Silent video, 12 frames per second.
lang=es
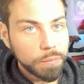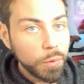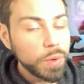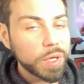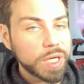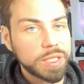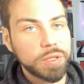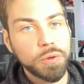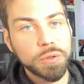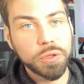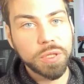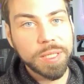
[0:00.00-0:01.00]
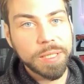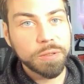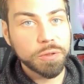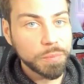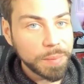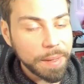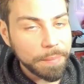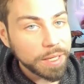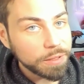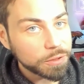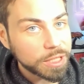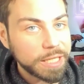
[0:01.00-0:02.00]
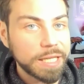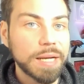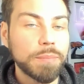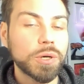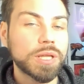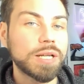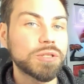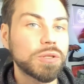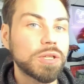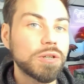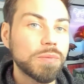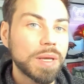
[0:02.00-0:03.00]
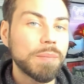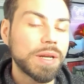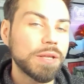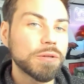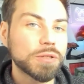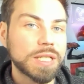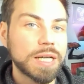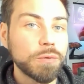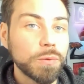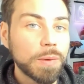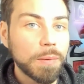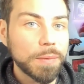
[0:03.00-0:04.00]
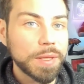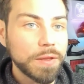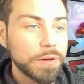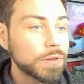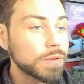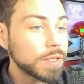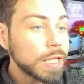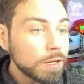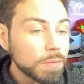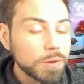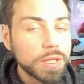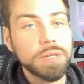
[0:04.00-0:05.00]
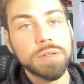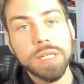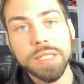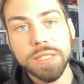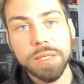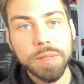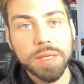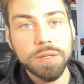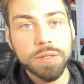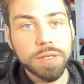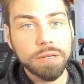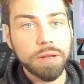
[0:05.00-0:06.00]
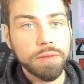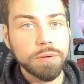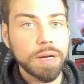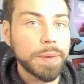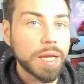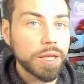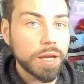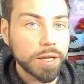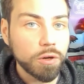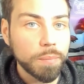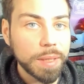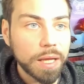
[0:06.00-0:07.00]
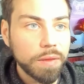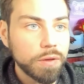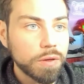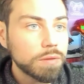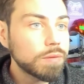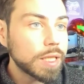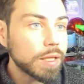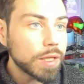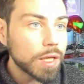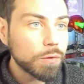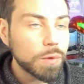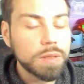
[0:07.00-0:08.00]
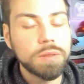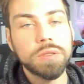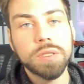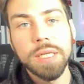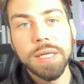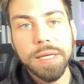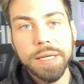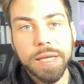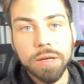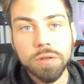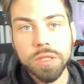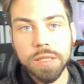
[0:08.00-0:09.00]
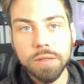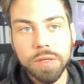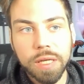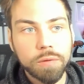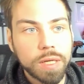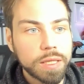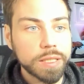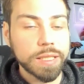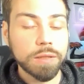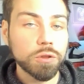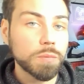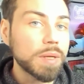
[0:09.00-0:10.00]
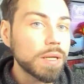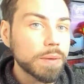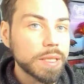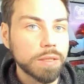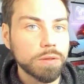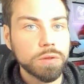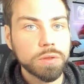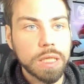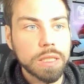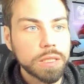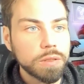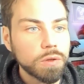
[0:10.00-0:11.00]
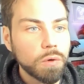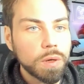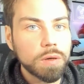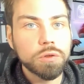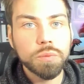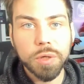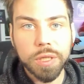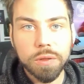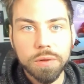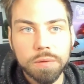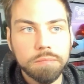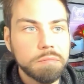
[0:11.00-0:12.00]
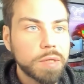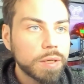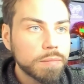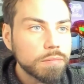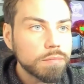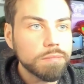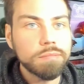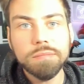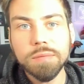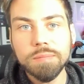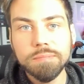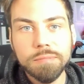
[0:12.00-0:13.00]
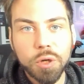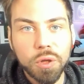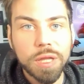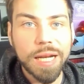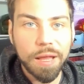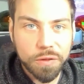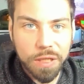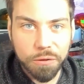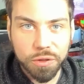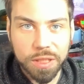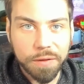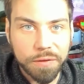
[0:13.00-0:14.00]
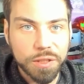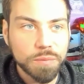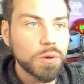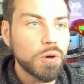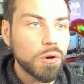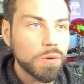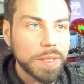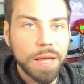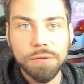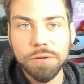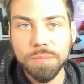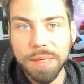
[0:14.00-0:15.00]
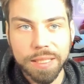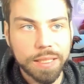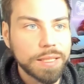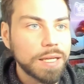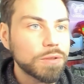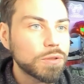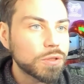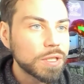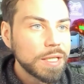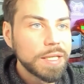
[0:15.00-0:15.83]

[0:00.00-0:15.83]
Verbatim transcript: Muy buenas a todos sotaneros, bienvenidos aquí a Puerta al Sótano, bienvenidos a un nuevo vídeo y como digo, en este vídeo quiero hacer una pequeña recopilación de 10 juegos que considero que durante este 2022 han sido juegos un poquito, bueno, mm, condenados al ostracismo, olvidados, maltratados,